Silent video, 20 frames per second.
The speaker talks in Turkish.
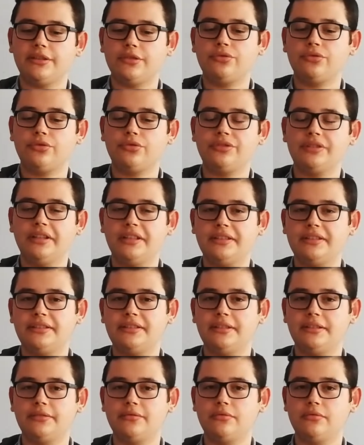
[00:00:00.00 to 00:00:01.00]

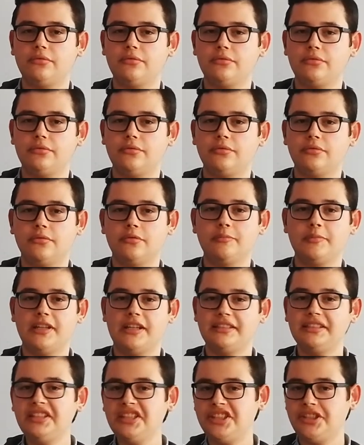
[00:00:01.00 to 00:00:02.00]
sosyalistlerin olduğu bir
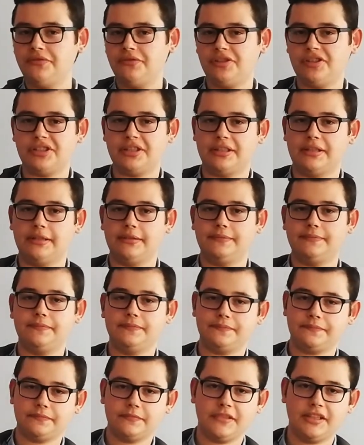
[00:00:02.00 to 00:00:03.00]
yerde İsviçre'de
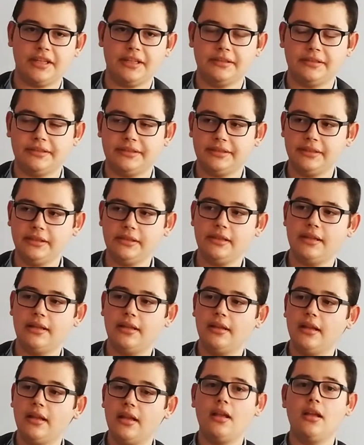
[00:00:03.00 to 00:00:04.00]
kendisi
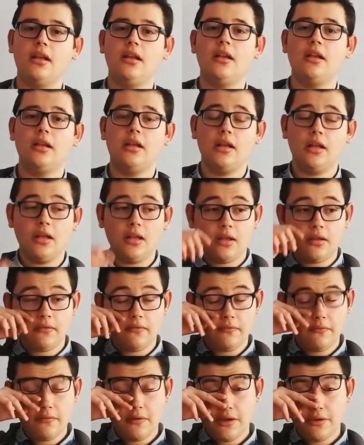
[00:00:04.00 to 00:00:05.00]

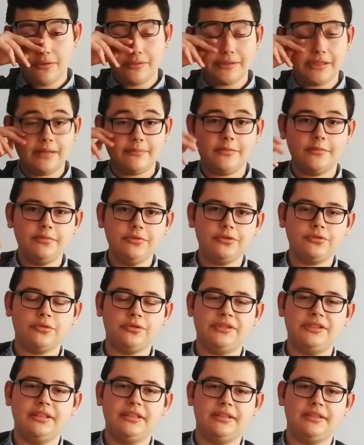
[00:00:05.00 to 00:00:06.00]
ve önemli bir
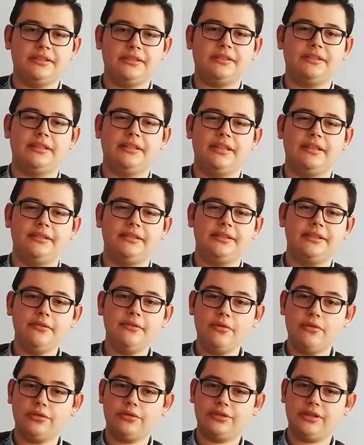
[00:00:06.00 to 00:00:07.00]
sosyalist kendisi.
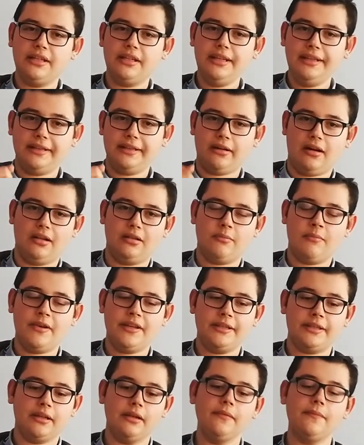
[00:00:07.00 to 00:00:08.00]
Özellikle
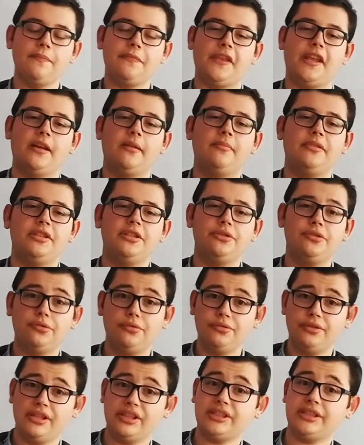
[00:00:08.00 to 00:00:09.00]
Almanya, e, Birinci
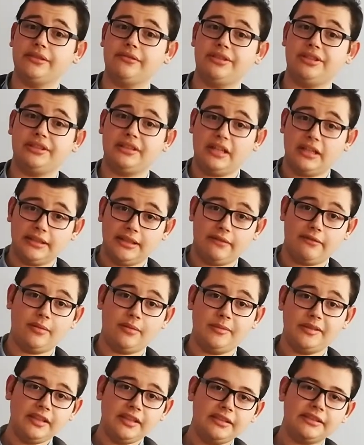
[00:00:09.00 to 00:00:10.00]
Dünya Savaşı daha
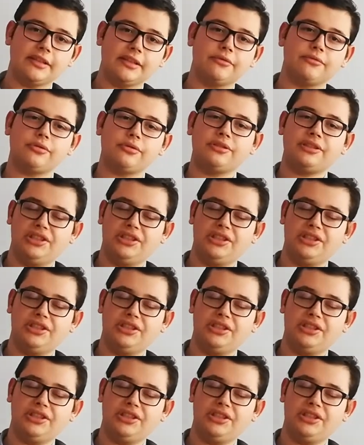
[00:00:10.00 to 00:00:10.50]
devam ederken Rusya